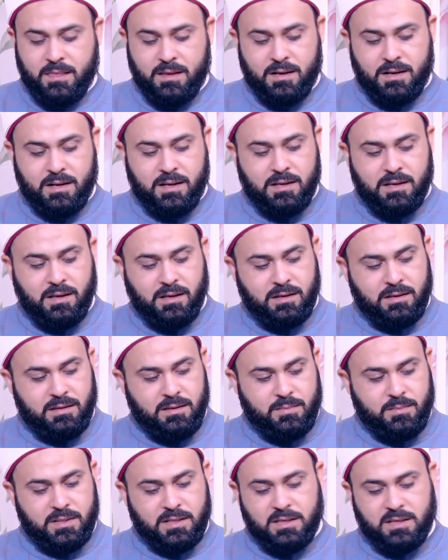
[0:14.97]
عليه راجع كده
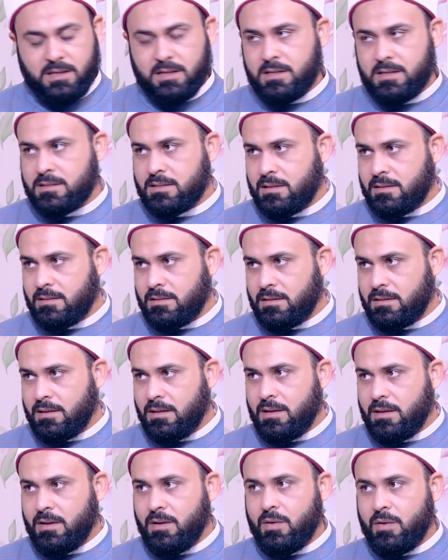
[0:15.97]
من الجنازه
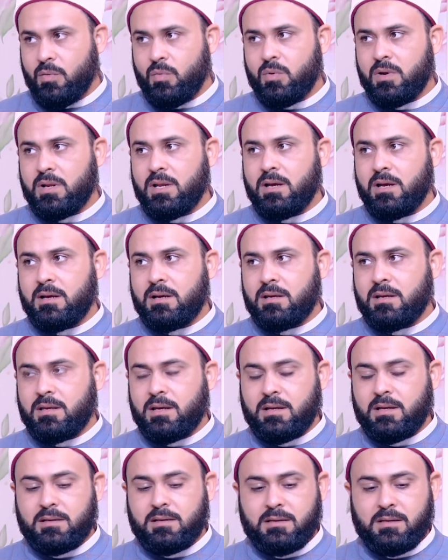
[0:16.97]
ولقى
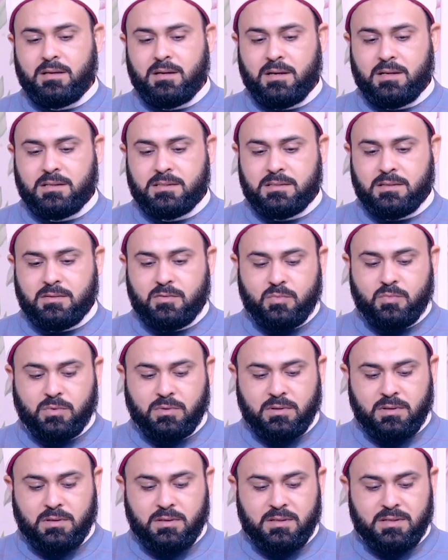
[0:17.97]
يعني اعزكم
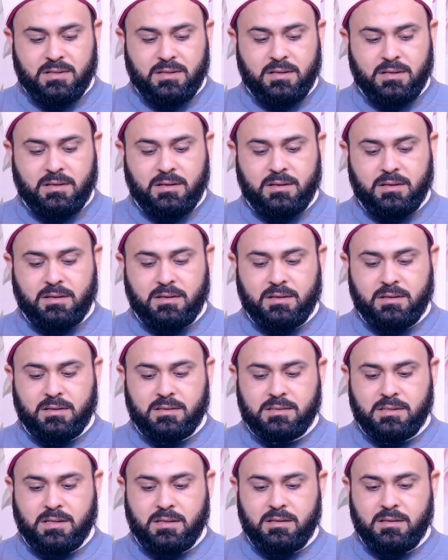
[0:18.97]
الله آه
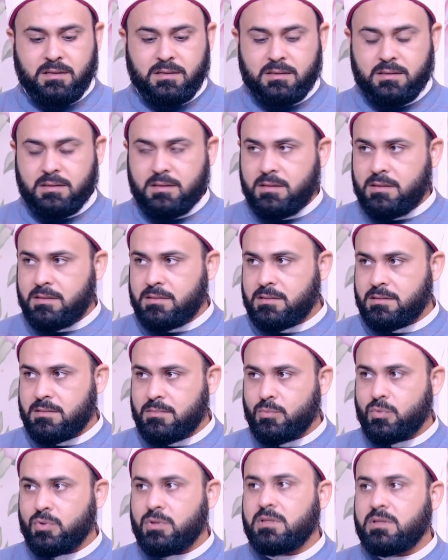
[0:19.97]
زي تيس
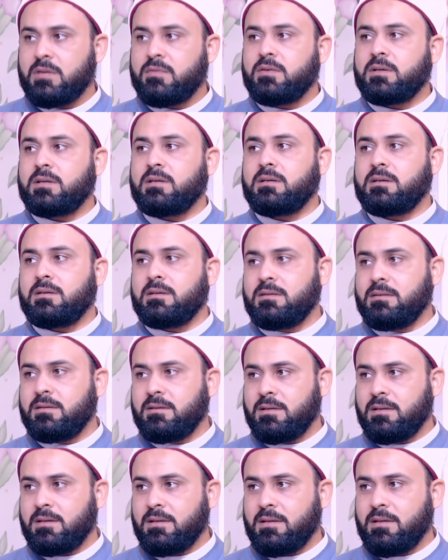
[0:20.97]
منتفخ
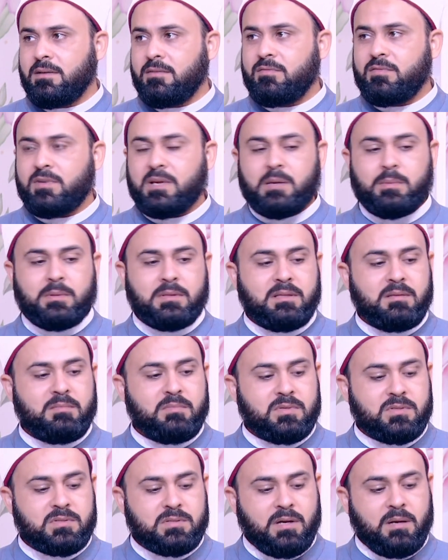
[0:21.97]
فجاب اتنين
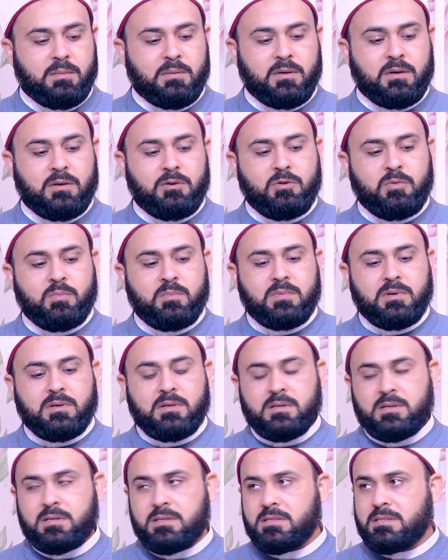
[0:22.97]
من الصحابه وقال لهم
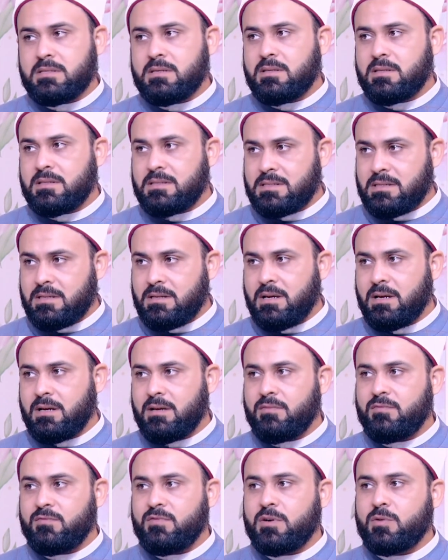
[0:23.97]
انزلا
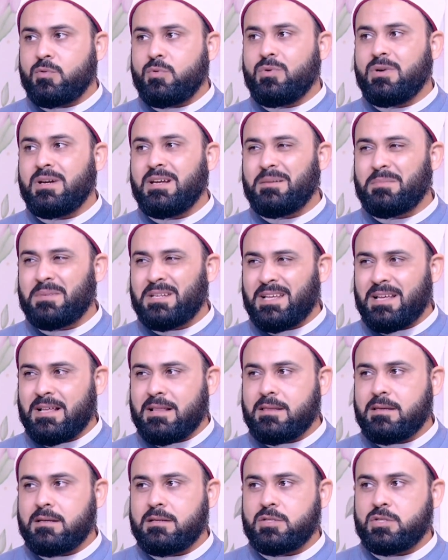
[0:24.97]
فكلا من
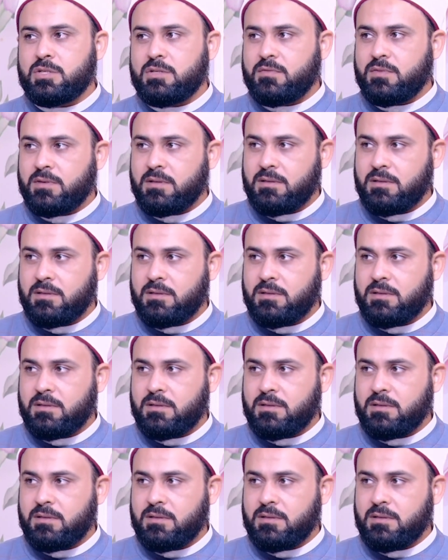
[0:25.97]
هذه الجيفه